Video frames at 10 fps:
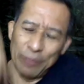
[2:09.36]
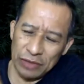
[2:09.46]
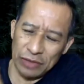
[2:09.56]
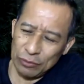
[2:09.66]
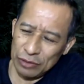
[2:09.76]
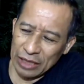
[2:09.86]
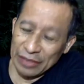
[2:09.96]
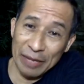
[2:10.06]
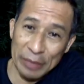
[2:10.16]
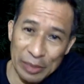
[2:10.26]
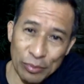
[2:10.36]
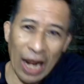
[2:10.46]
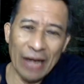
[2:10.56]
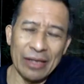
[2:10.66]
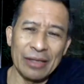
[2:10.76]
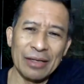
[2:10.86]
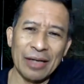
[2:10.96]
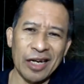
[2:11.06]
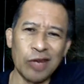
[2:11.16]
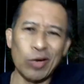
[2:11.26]
hipoksia itu selnya lebih dibuka lagi
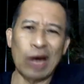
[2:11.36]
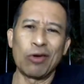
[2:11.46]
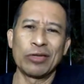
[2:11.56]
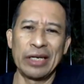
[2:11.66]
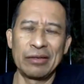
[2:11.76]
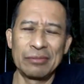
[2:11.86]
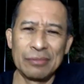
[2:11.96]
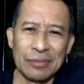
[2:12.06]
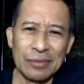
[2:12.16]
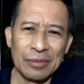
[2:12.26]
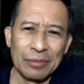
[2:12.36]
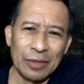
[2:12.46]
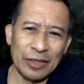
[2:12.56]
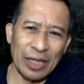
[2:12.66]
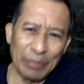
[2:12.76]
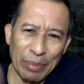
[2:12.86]
karena kekurangan oksigen. Terjadi